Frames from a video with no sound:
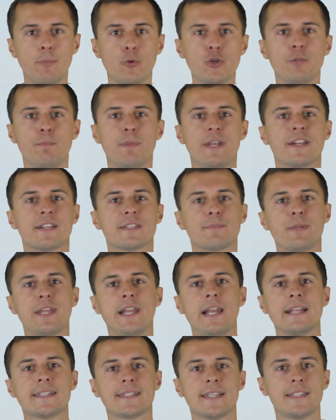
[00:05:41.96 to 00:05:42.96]
будет
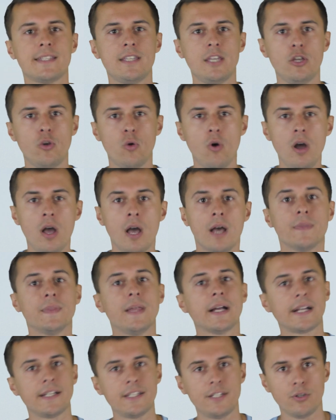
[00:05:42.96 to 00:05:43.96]
перераспределяться с нее
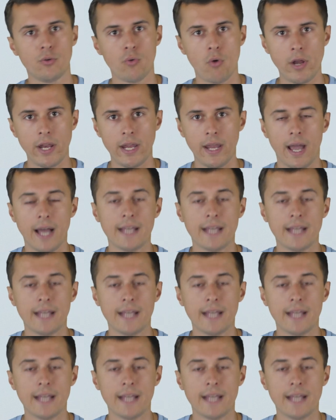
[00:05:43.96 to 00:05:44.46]
на категории,